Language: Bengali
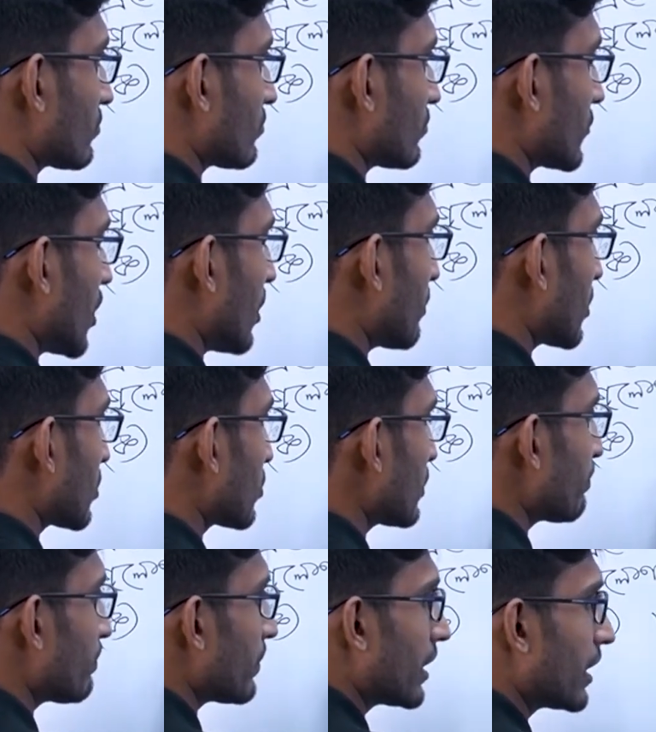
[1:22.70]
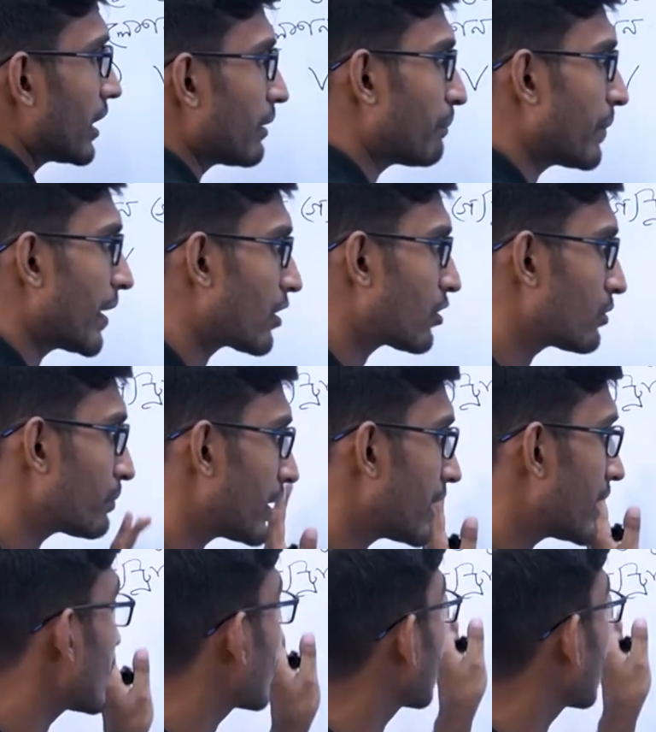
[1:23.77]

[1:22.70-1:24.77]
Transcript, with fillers: আমরা যদি প্রেরণ এটা যেহেতু